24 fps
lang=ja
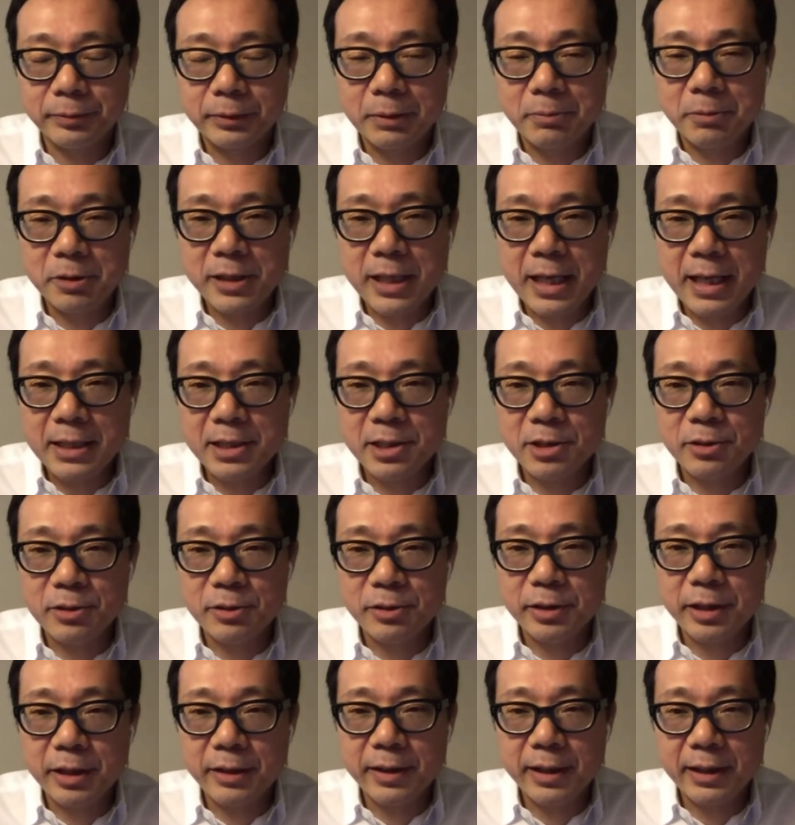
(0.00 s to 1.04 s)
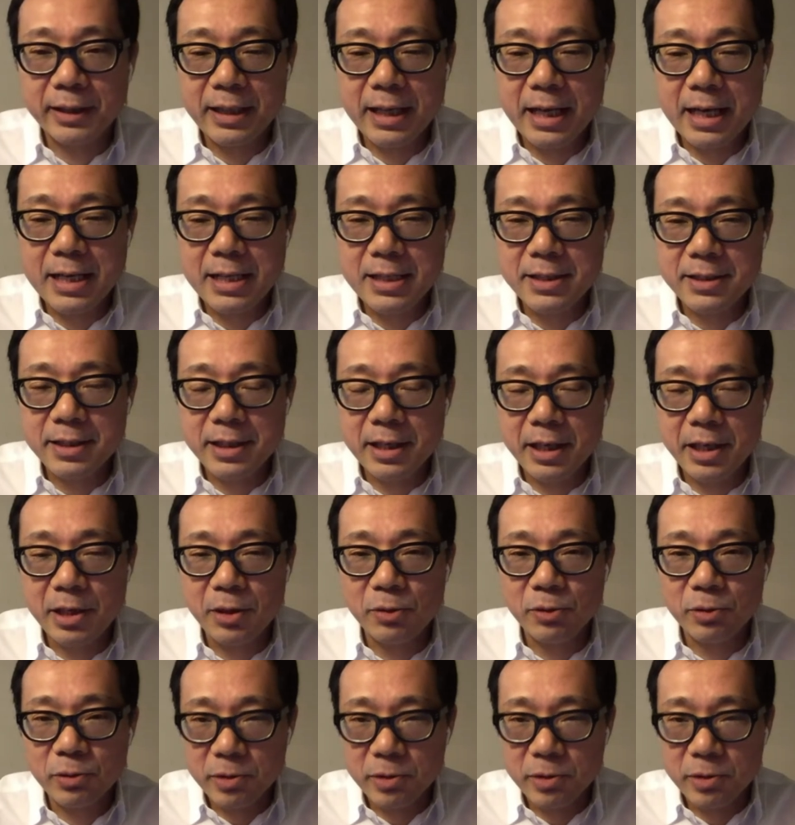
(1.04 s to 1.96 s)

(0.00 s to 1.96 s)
部下が作ってくれた専用の